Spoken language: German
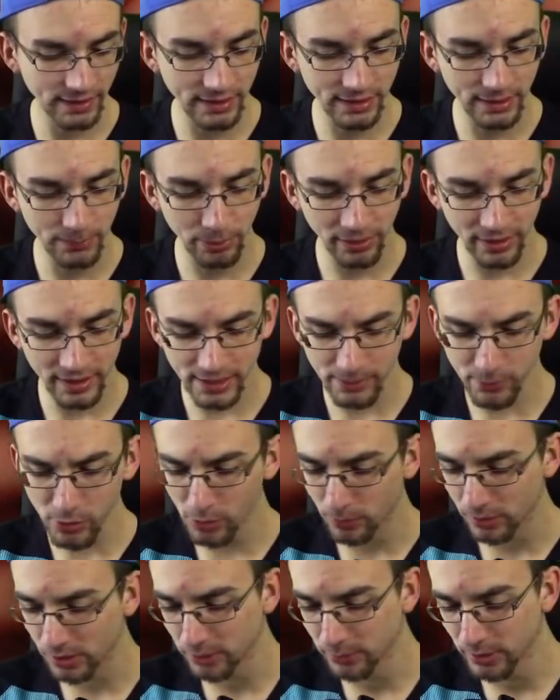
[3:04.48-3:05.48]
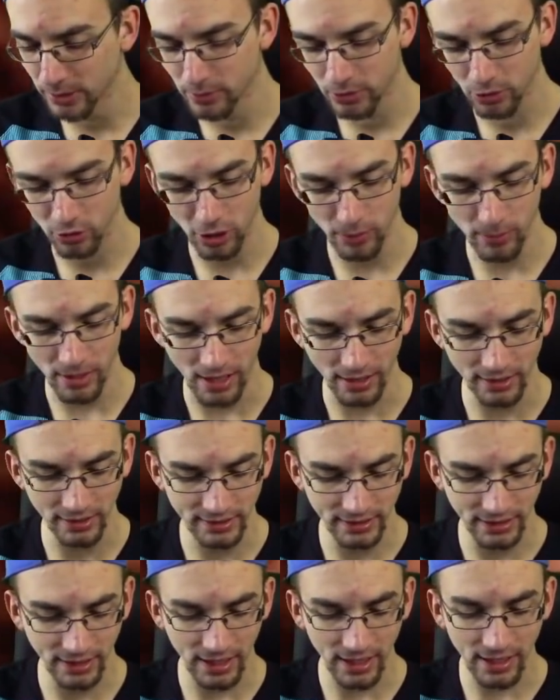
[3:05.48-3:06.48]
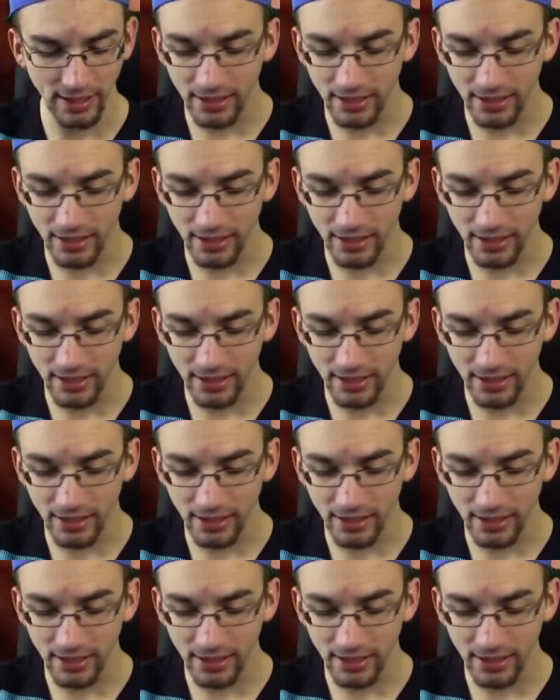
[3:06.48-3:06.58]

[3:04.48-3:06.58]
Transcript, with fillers: eine Premium-Limi bekommen, alles klar,